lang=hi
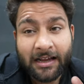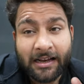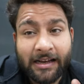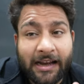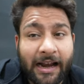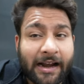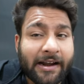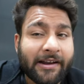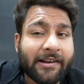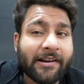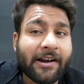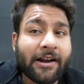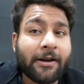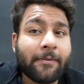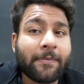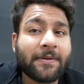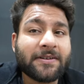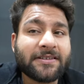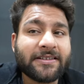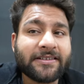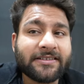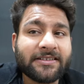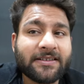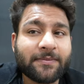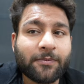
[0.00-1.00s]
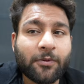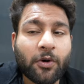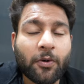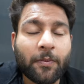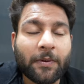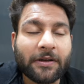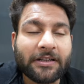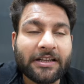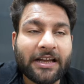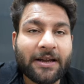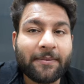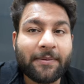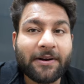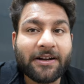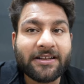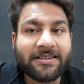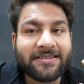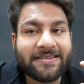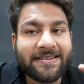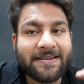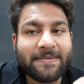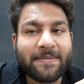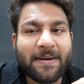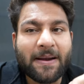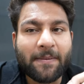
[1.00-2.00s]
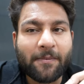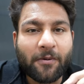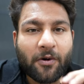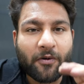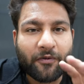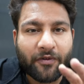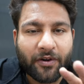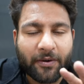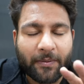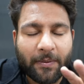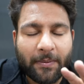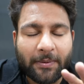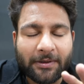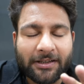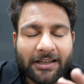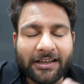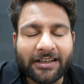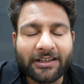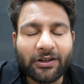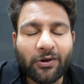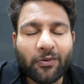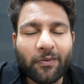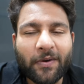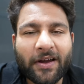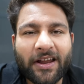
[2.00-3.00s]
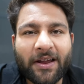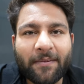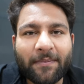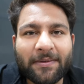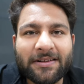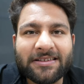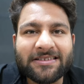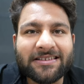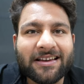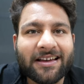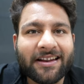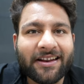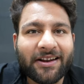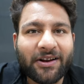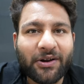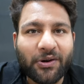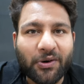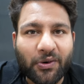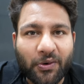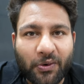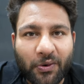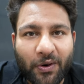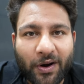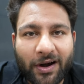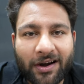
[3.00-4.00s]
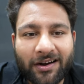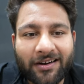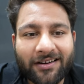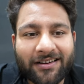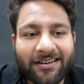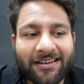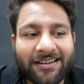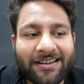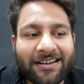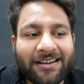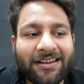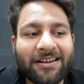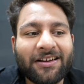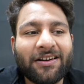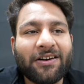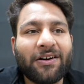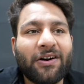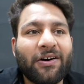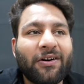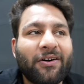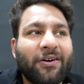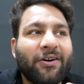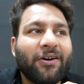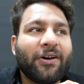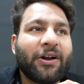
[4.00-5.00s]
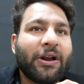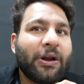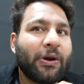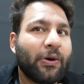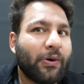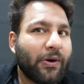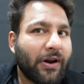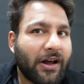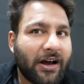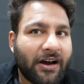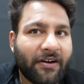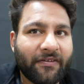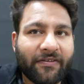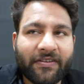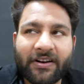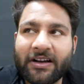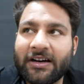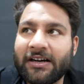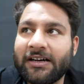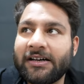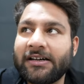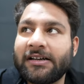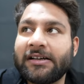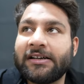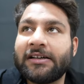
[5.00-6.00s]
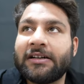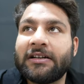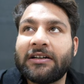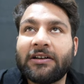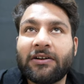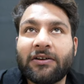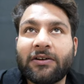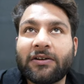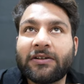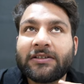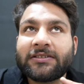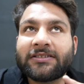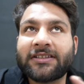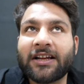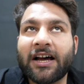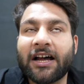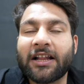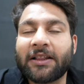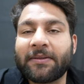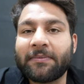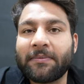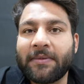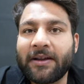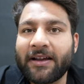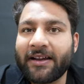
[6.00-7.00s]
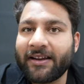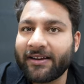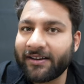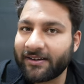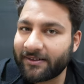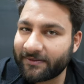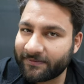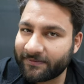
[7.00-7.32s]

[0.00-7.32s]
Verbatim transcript: 99% सबको पता है बट स्टिल मैं आपको फिर भी बता देता हूँ भाई अपन जा रहे हैं गोवा और लोनावला और साथ में